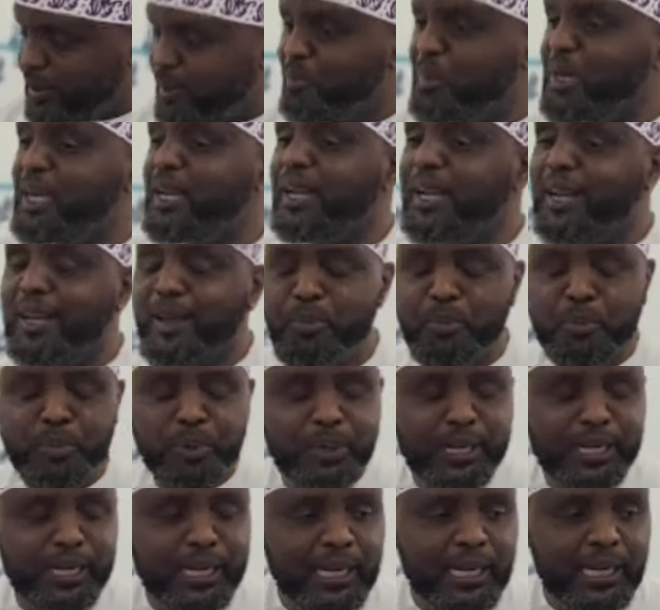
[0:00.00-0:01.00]
من أحب
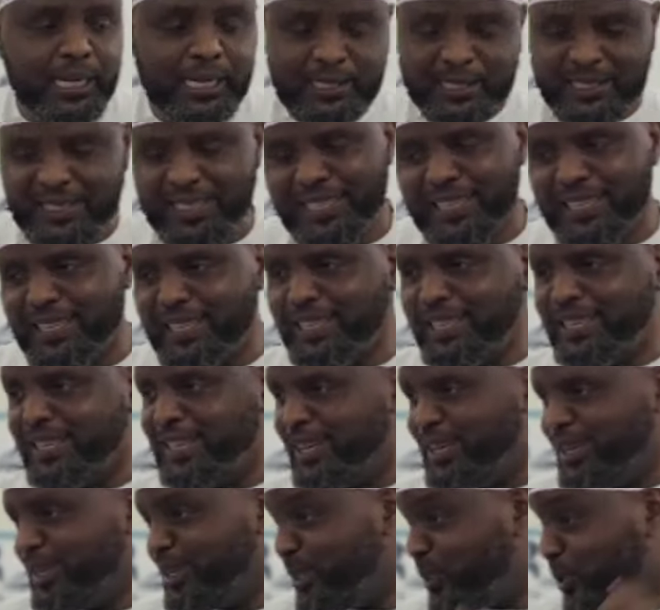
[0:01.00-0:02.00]
الناس إليك
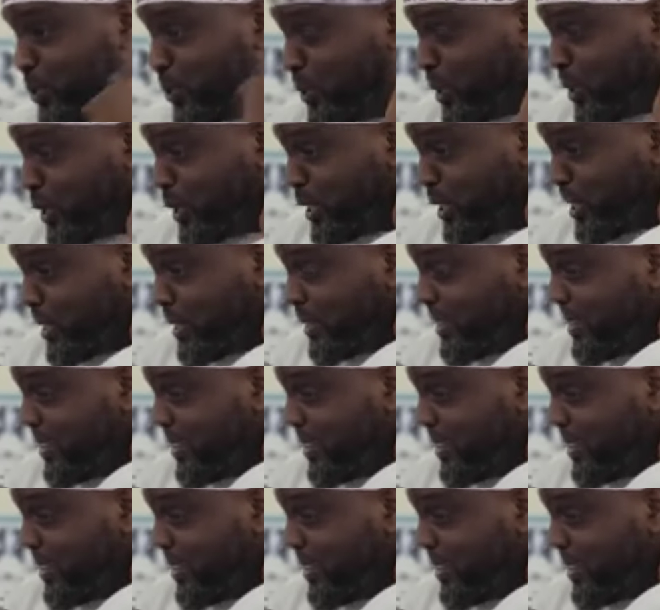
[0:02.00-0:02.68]
يا رسول الله